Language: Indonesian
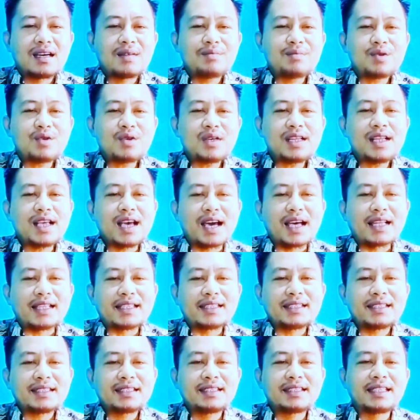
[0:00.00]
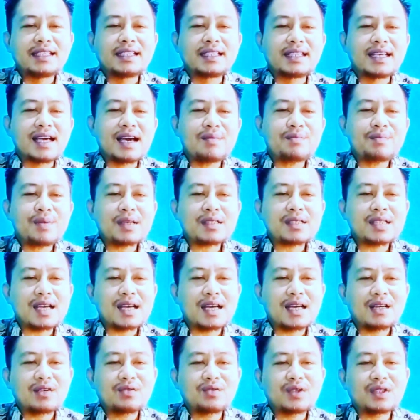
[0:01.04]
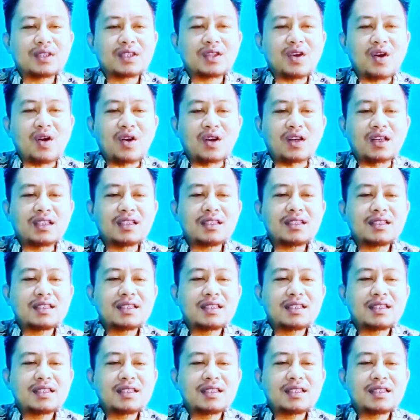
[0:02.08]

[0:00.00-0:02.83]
Kemudian jika pasangan weton